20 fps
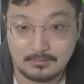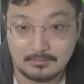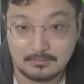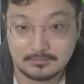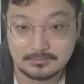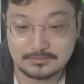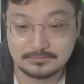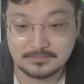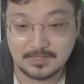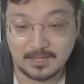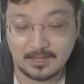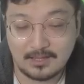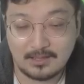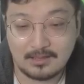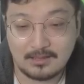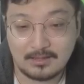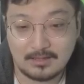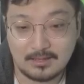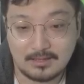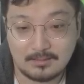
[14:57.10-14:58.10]
지금
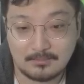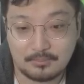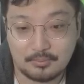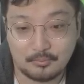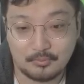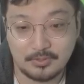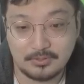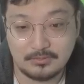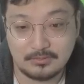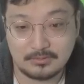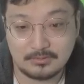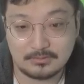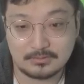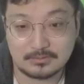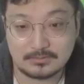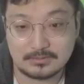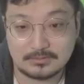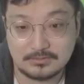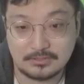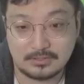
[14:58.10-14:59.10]
내가 보고 있는
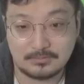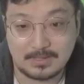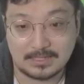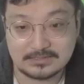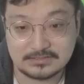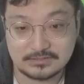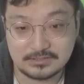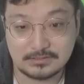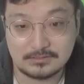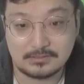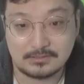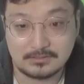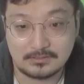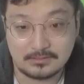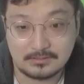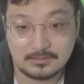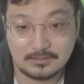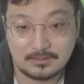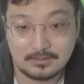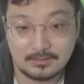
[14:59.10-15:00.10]
거 저거 맞죠?
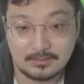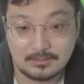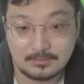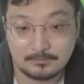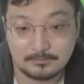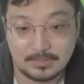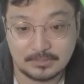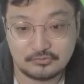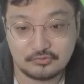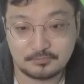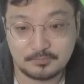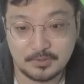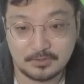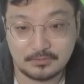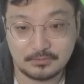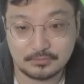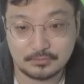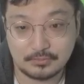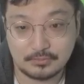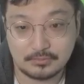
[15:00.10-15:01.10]

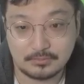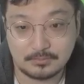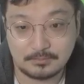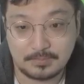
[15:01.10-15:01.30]
맥주병으로